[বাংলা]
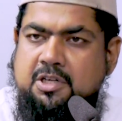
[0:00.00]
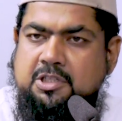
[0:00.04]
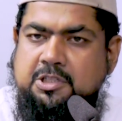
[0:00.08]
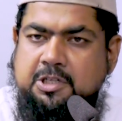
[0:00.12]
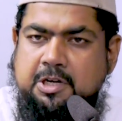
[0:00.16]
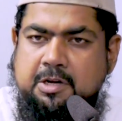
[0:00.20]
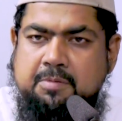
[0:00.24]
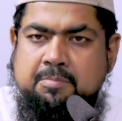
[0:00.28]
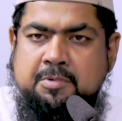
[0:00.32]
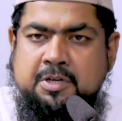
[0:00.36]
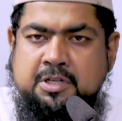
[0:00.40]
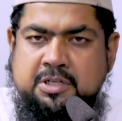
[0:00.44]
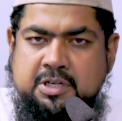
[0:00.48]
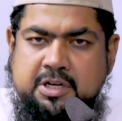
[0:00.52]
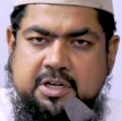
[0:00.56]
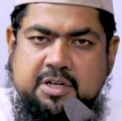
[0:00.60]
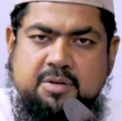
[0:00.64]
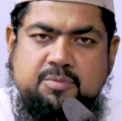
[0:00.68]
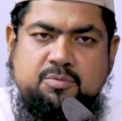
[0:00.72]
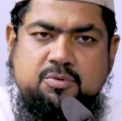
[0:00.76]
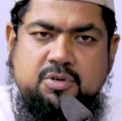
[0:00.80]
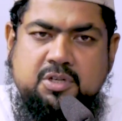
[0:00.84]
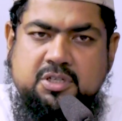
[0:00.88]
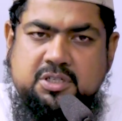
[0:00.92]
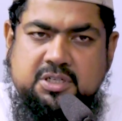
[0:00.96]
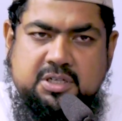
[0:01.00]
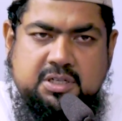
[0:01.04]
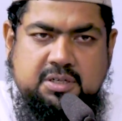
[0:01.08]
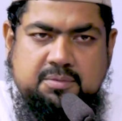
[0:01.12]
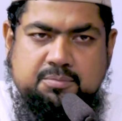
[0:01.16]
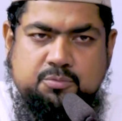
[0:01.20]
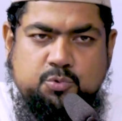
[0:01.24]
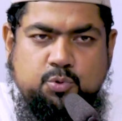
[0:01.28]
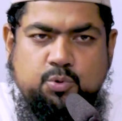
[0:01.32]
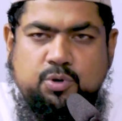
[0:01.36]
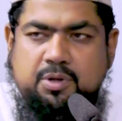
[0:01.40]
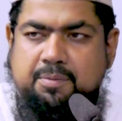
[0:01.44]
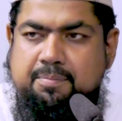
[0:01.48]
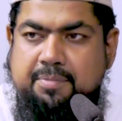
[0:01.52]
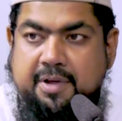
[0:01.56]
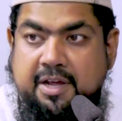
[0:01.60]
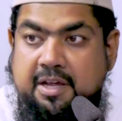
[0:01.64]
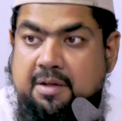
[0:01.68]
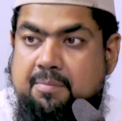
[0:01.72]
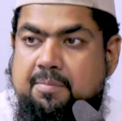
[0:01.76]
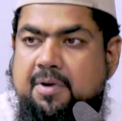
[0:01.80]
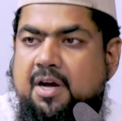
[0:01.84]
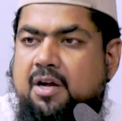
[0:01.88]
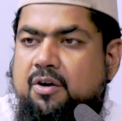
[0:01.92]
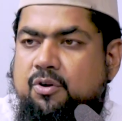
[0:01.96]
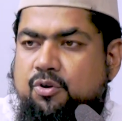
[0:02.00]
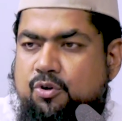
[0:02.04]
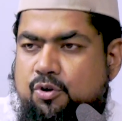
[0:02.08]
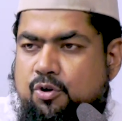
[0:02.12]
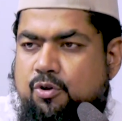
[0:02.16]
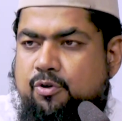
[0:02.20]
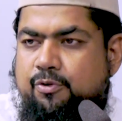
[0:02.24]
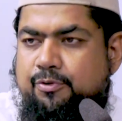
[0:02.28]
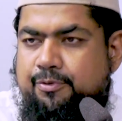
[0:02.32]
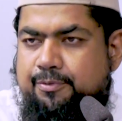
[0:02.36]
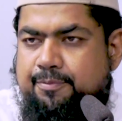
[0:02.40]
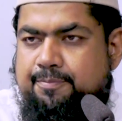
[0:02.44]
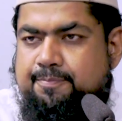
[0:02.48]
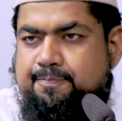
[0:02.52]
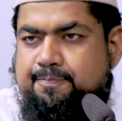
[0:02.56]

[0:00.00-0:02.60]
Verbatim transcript: ভাষায় আমরা যাকে বলি যে উনি বেইমান নন